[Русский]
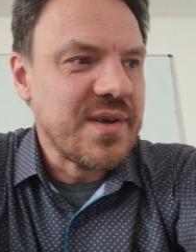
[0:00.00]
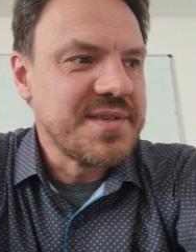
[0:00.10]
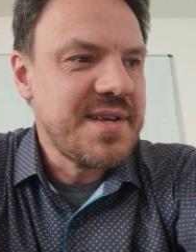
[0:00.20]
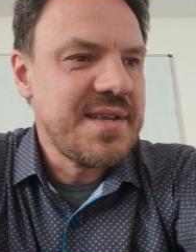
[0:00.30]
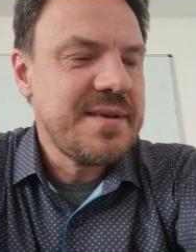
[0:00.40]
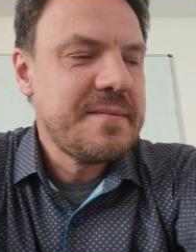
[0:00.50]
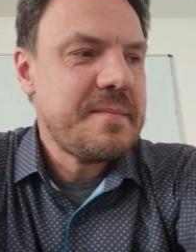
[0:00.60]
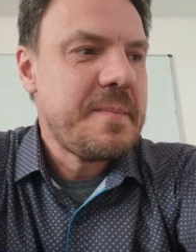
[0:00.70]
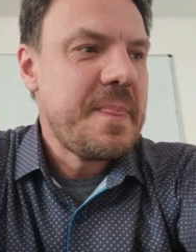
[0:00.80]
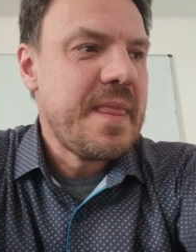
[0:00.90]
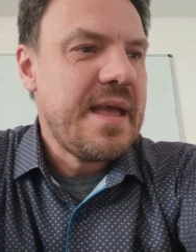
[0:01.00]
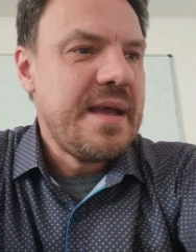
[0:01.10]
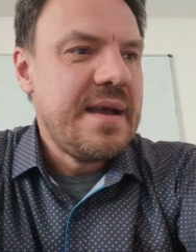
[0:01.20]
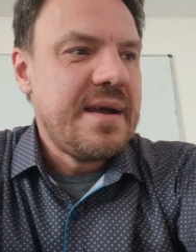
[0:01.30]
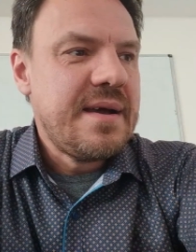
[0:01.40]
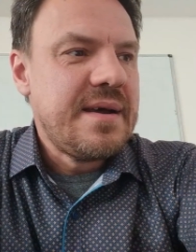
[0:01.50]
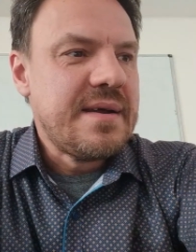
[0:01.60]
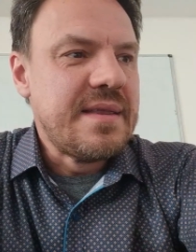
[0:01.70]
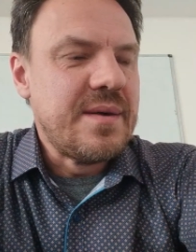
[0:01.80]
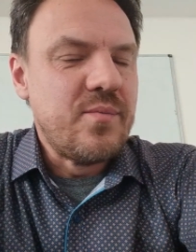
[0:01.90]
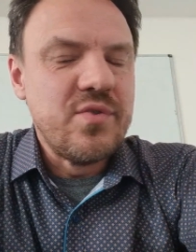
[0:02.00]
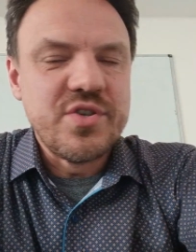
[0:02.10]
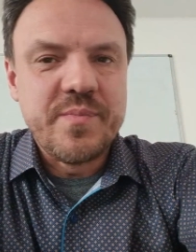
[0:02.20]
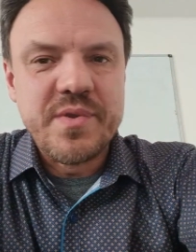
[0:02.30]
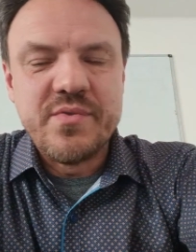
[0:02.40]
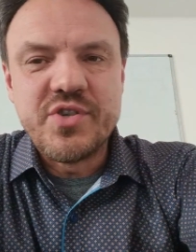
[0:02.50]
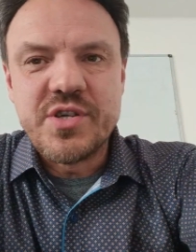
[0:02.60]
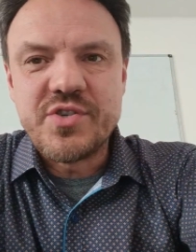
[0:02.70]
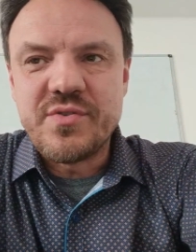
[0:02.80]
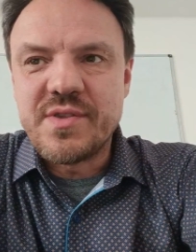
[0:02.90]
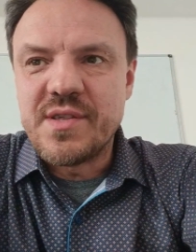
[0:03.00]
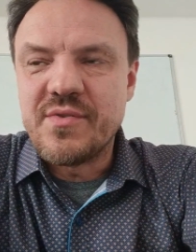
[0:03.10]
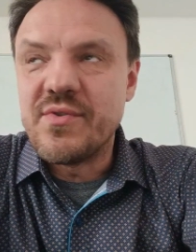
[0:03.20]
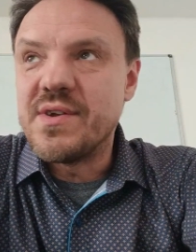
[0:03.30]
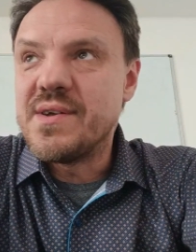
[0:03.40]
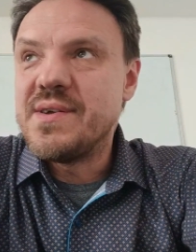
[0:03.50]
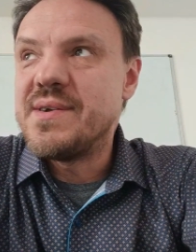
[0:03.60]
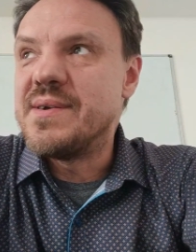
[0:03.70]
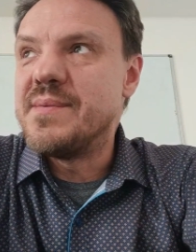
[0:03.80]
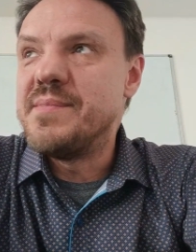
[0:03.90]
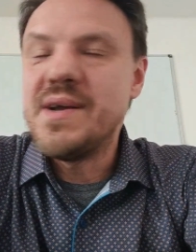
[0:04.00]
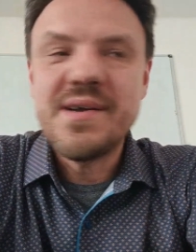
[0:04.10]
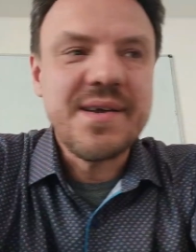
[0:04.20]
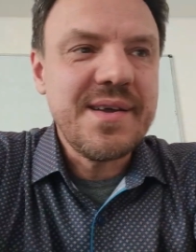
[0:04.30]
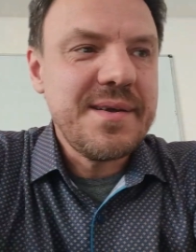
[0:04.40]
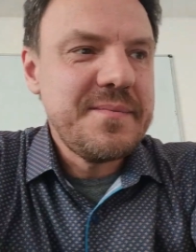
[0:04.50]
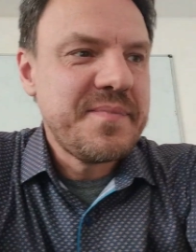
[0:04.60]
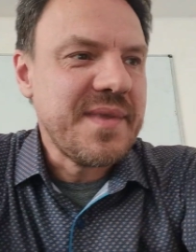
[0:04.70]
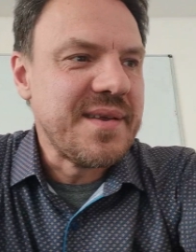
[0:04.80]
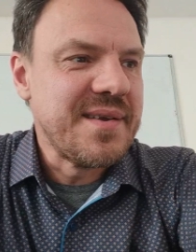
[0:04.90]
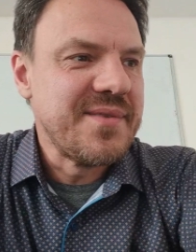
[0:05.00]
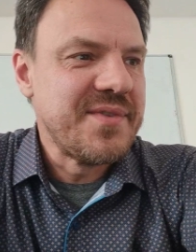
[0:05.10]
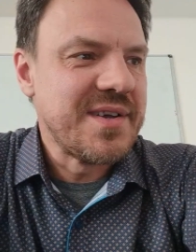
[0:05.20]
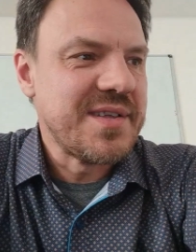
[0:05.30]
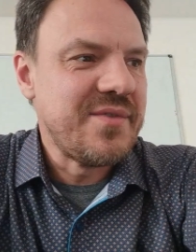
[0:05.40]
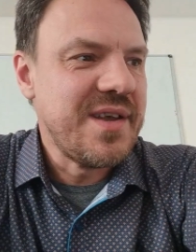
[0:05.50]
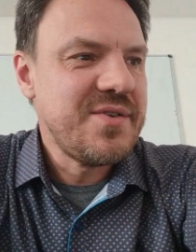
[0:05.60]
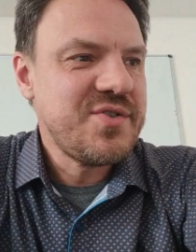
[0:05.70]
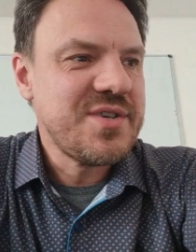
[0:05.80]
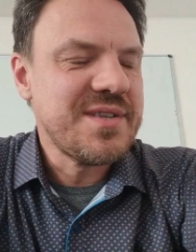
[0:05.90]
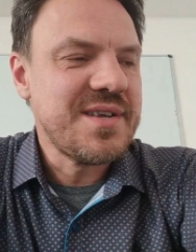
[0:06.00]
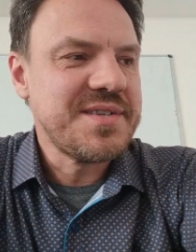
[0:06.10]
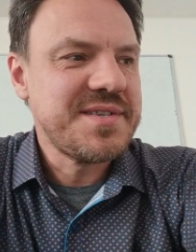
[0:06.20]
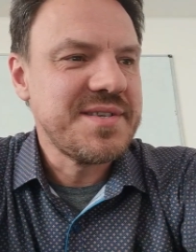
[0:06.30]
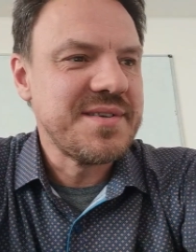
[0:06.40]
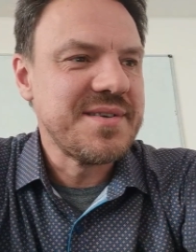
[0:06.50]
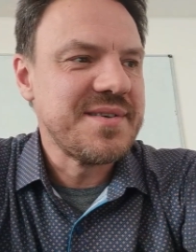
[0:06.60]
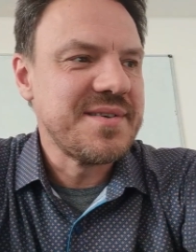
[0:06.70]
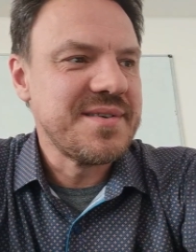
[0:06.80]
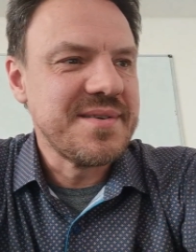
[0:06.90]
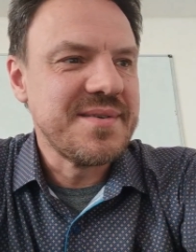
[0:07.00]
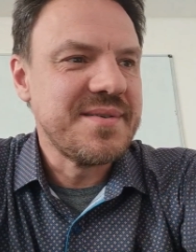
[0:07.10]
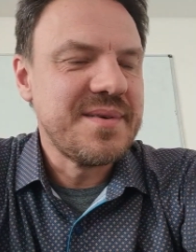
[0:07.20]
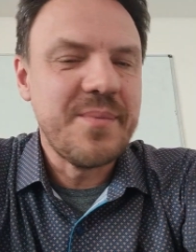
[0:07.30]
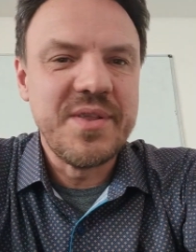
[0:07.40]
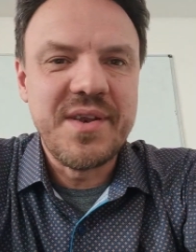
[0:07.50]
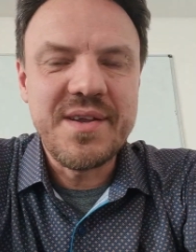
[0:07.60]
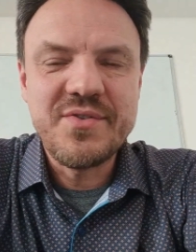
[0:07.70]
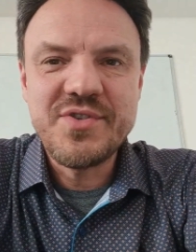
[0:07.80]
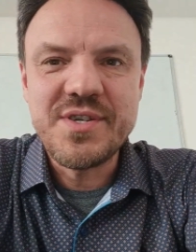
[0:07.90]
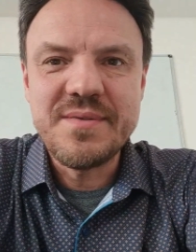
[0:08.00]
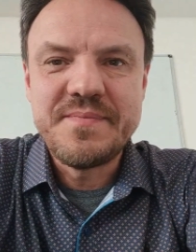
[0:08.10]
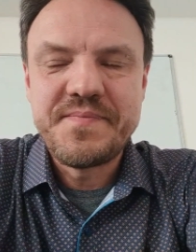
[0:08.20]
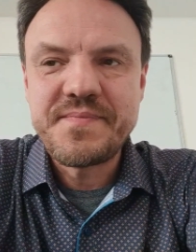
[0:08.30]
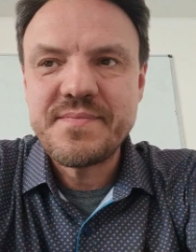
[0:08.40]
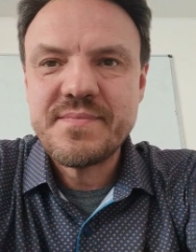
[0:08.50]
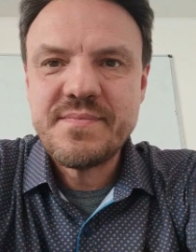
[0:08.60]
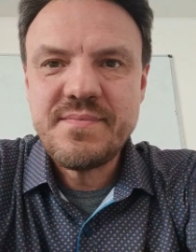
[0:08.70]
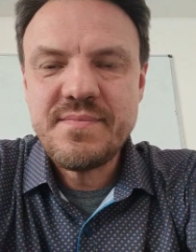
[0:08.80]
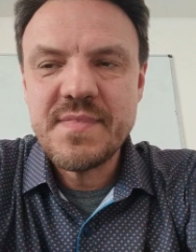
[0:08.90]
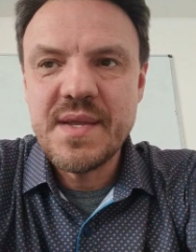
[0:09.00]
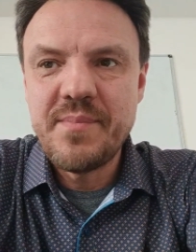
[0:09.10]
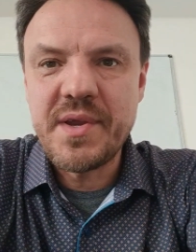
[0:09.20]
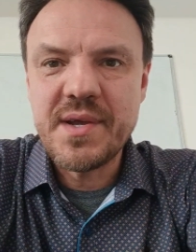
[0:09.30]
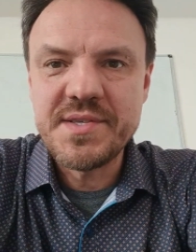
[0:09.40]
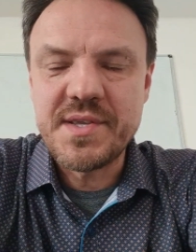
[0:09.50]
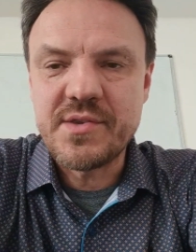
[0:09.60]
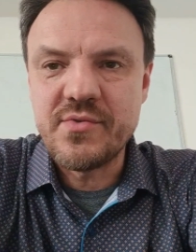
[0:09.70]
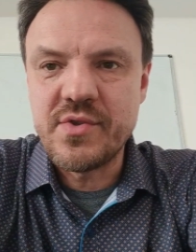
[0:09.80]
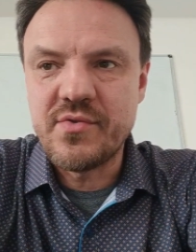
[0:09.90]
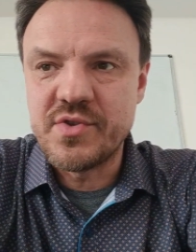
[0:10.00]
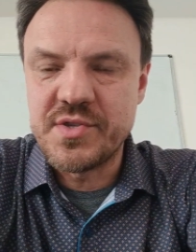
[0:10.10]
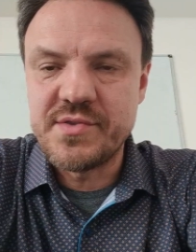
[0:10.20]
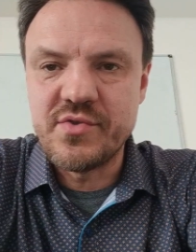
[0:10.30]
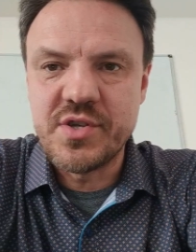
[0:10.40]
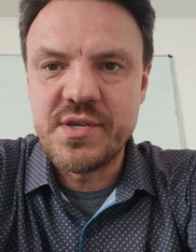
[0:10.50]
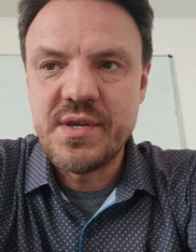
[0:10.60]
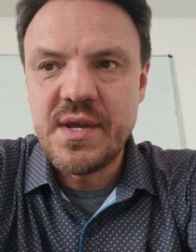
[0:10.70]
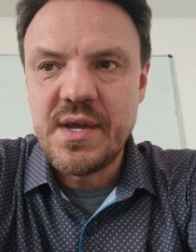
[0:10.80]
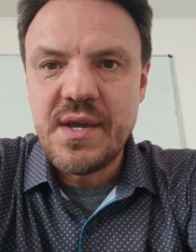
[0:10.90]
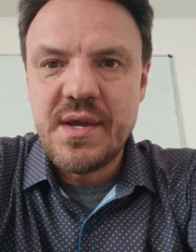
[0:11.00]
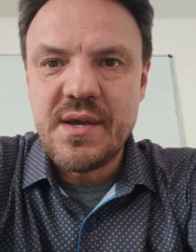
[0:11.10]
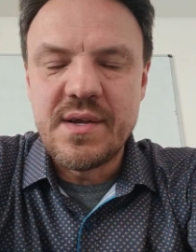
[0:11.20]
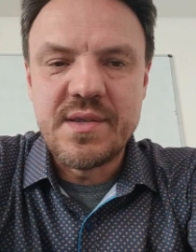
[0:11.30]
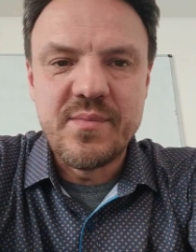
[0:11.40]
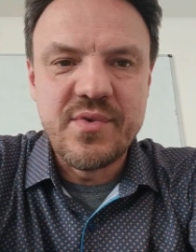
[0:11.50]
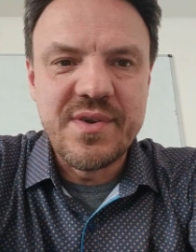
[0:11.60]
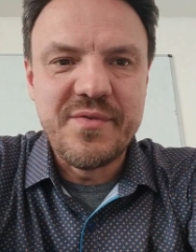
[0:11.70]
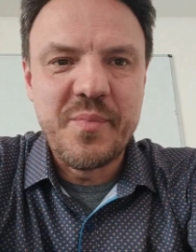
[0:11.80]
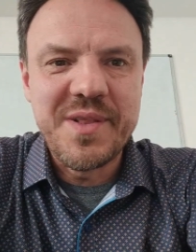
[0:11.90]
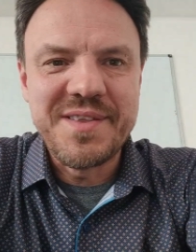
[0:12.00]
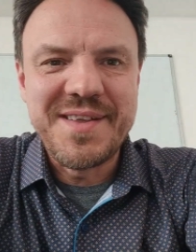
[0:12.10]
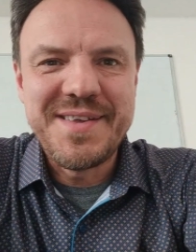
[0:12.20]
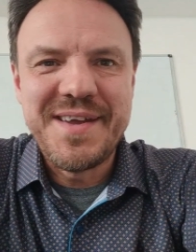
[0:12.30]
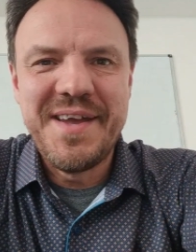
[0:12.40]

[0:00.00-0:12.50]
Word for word: указания – нам больше по душе что-то такое э, мягкое, э, вдохновляющее нас, э, ободряющее. Приказы никто не хочет слушать, а тем более выполнять.